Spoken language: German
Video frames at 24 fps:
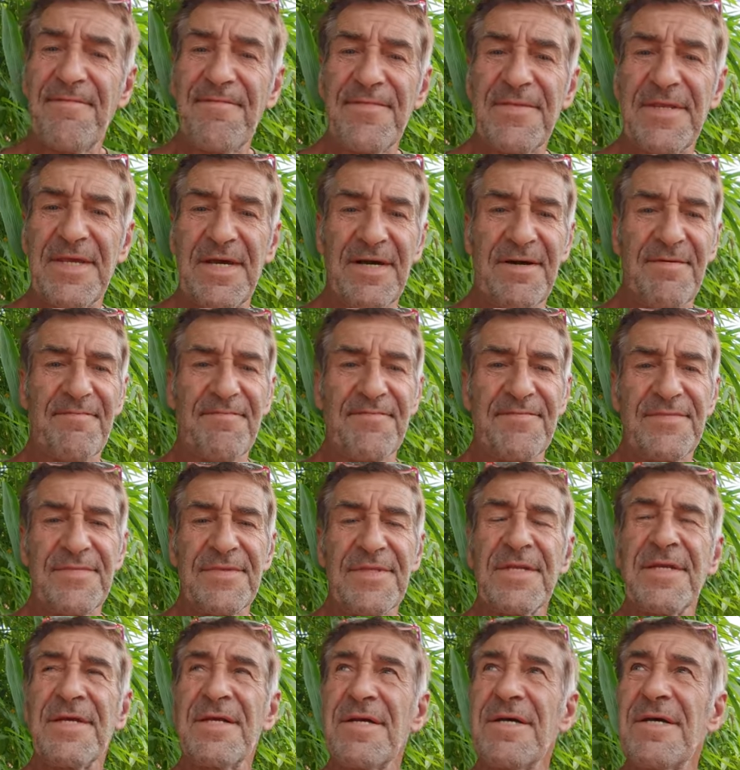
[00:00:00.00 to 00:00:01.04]
Ja,
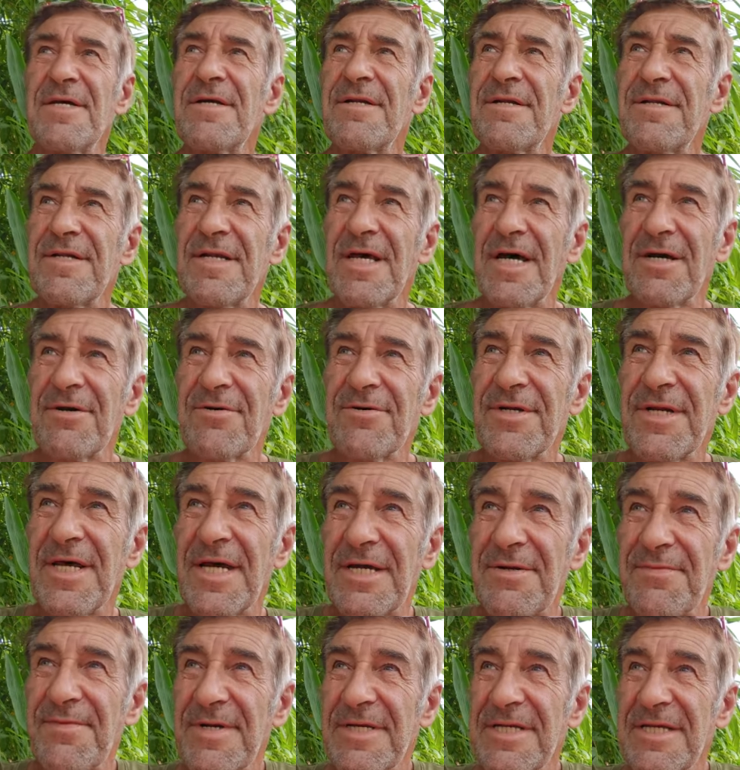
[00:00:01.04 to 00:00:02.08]
nach und
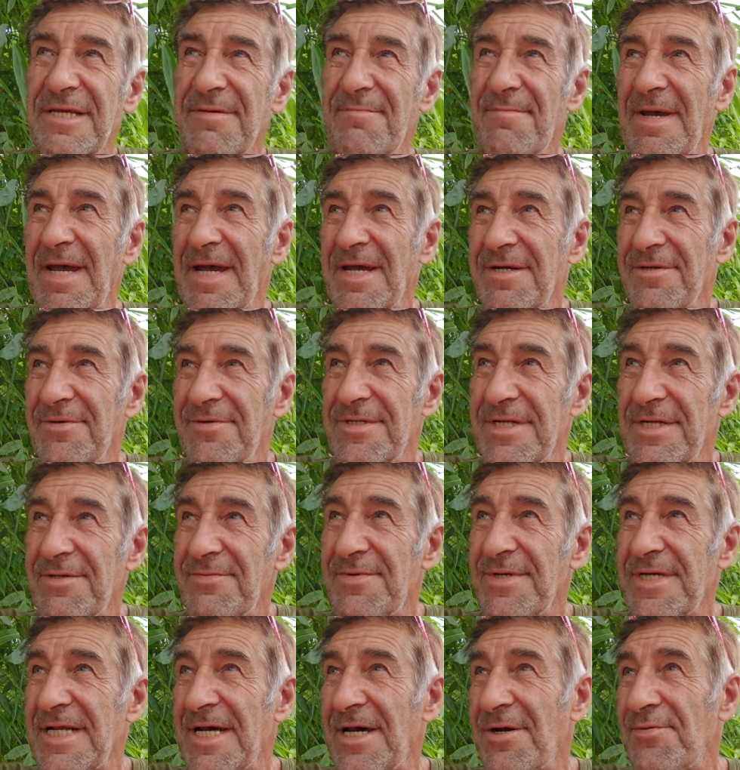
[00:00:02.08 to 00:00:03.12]
nach wird gemacht und dann
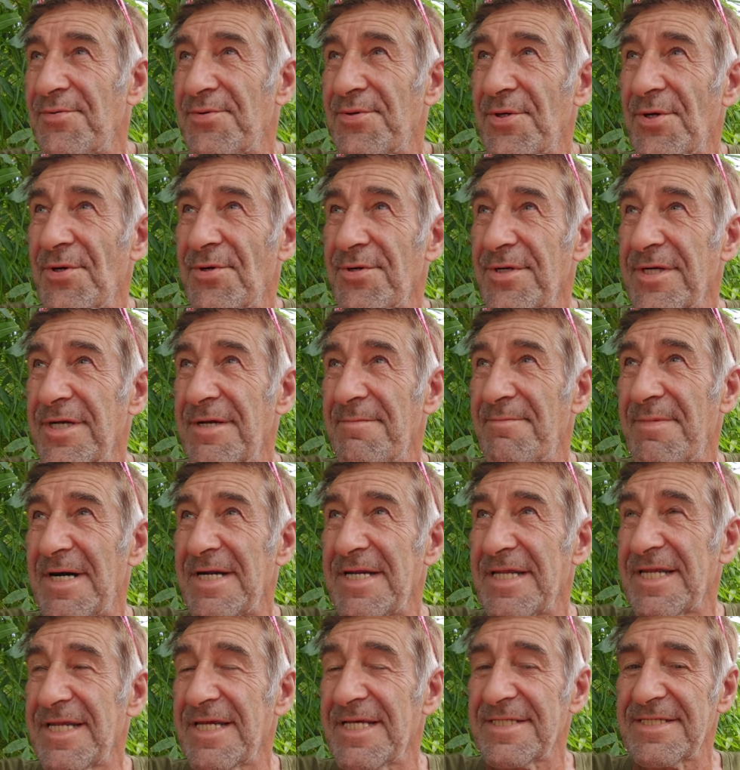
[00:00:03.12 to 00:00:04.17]
wird auch vorne bei
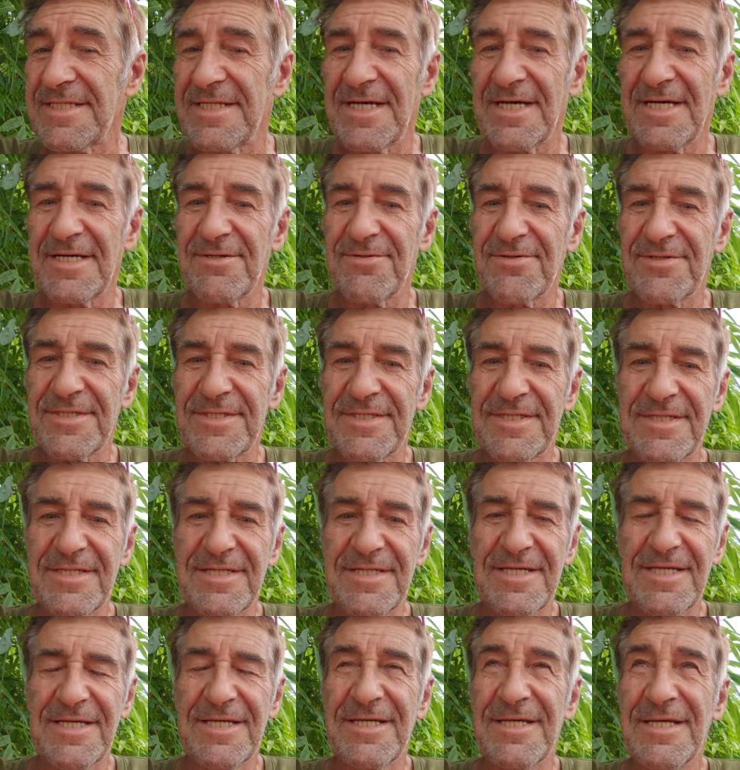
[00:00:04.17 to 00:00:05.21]
dem Gästehaus
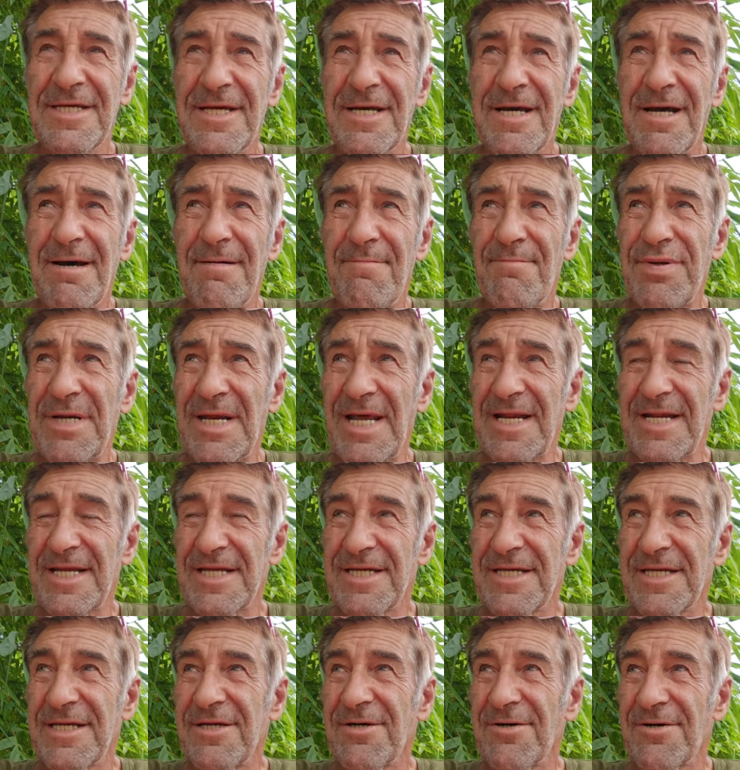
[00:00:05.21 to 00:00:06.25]
die Platte
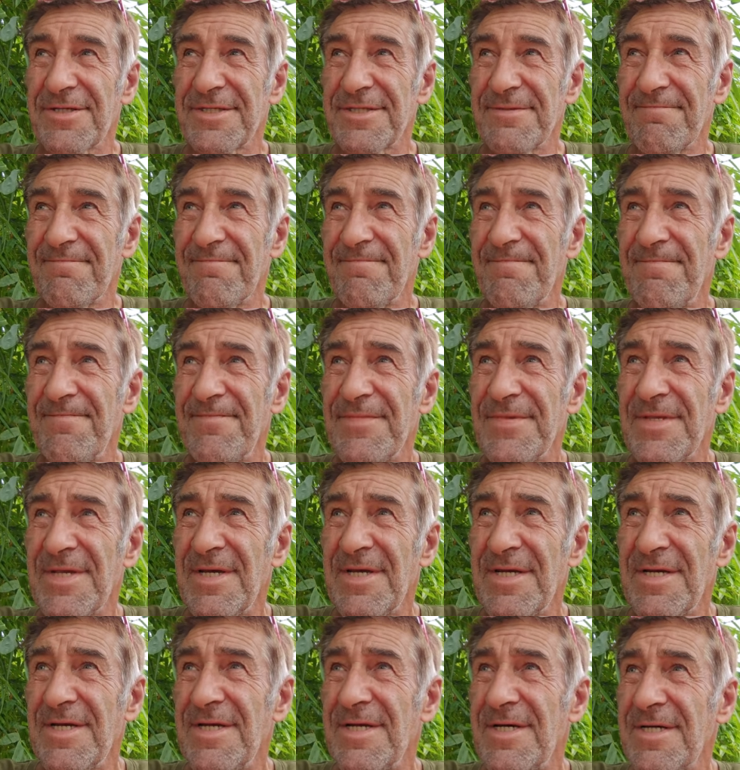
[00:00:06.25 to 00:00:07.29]
gegossen.
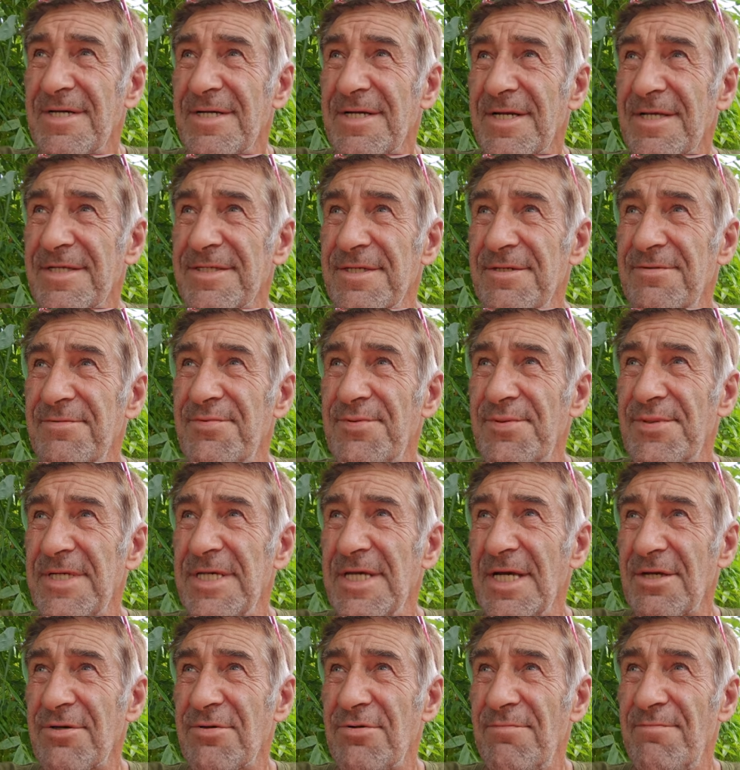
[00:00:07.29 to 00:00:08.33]
Das sind
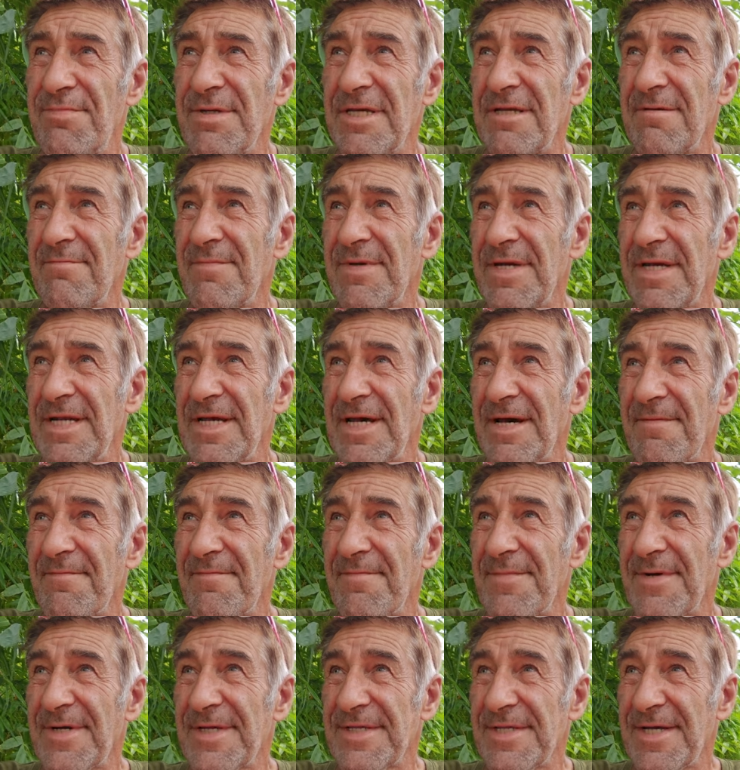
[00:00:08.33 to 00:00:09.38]
vier Kubikmeter,
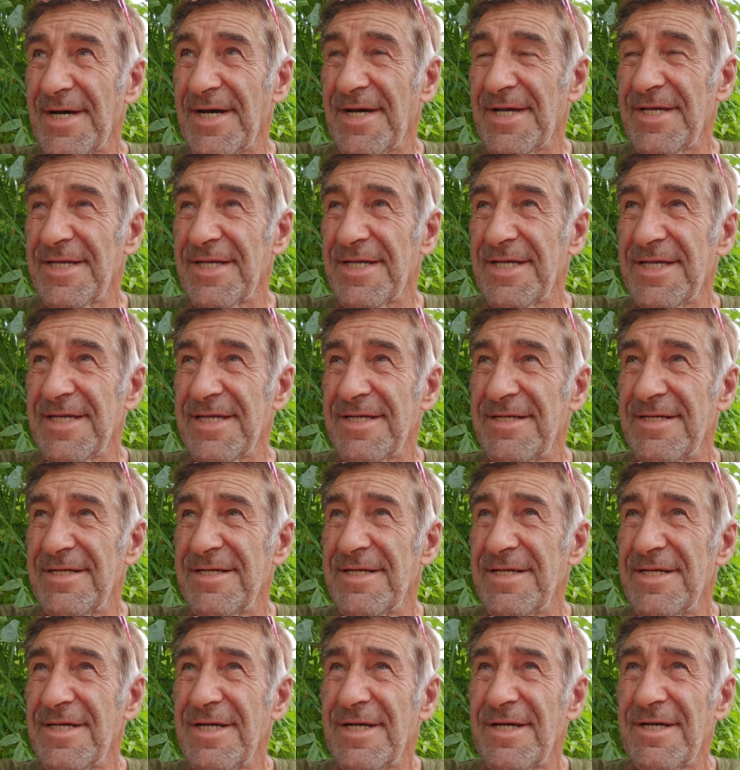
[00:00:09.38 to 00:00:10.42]
was da reingeht.
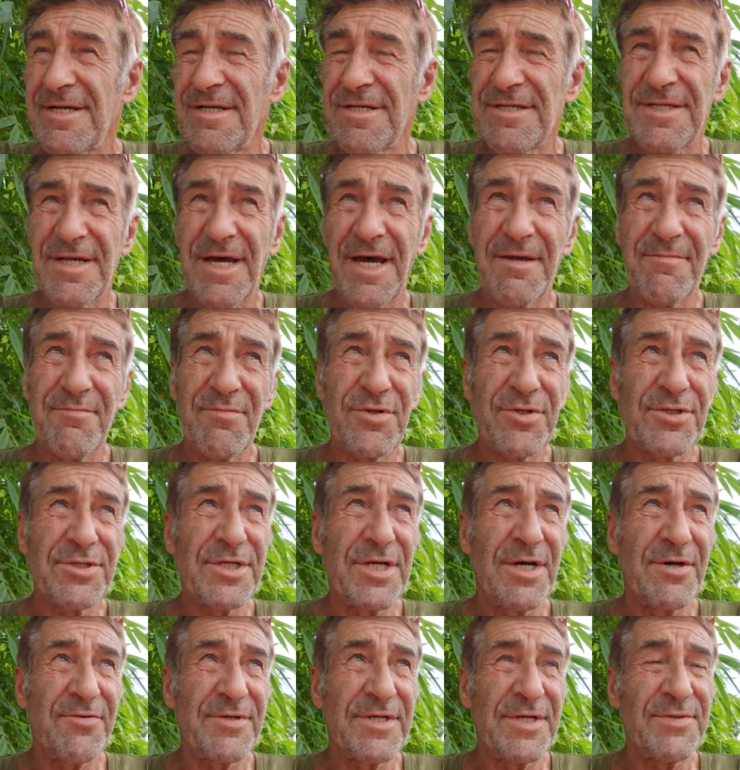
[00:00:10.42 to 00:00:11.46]
Das ist ein
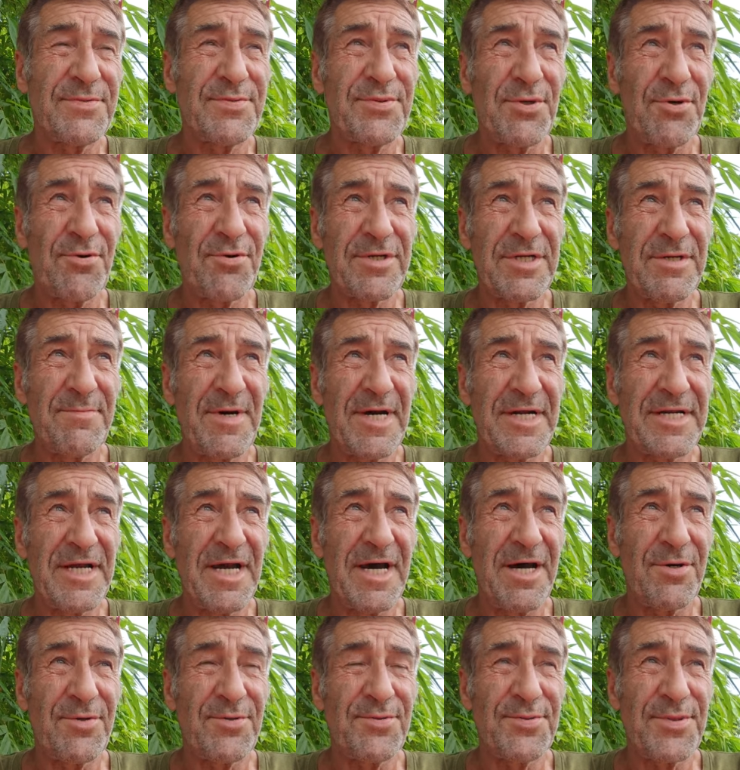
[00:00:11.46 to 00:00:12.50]
Mischer. Und dann vorne bei
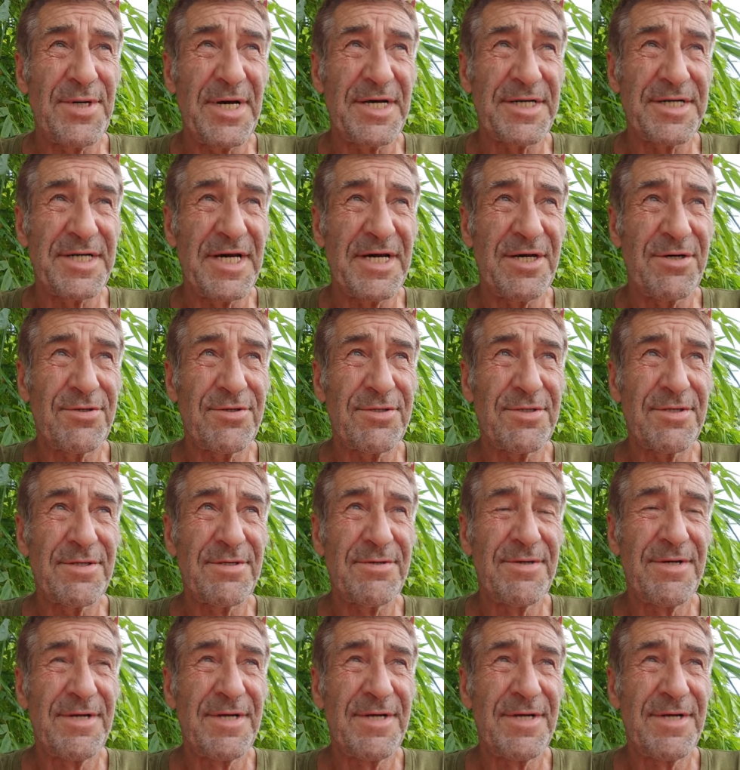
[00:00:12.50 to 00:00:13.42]
der Auffahrt auch.